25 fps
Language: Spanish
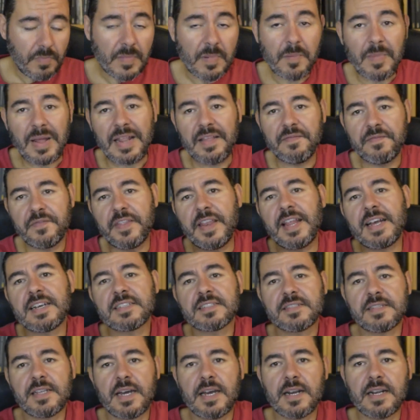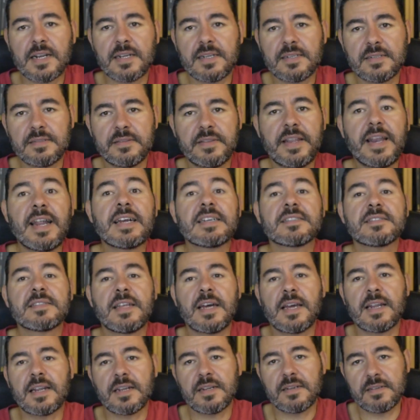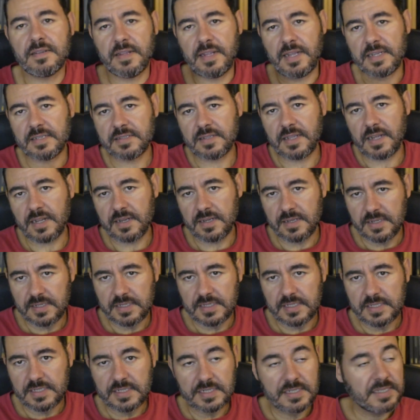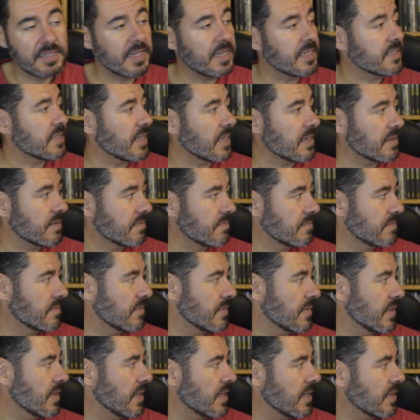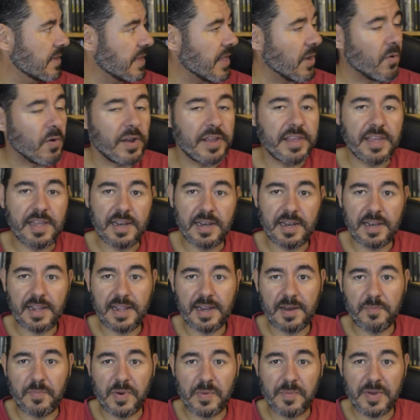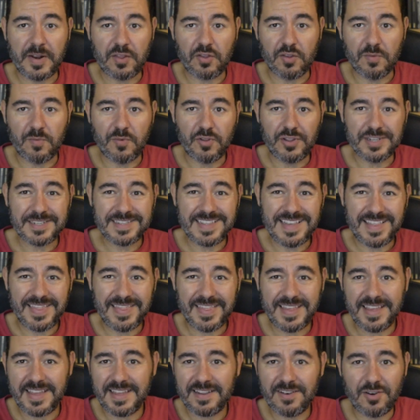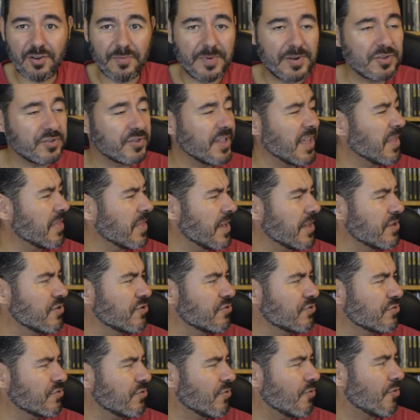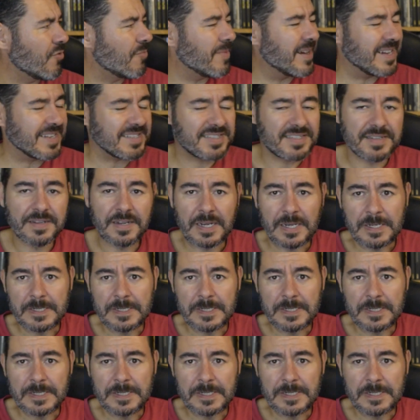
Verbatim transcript: Vale, Dreastar, Dreastar, Dreastar, Dreastar. Tengo ahí el, primer tomo desde hace lo menos 10 años o más.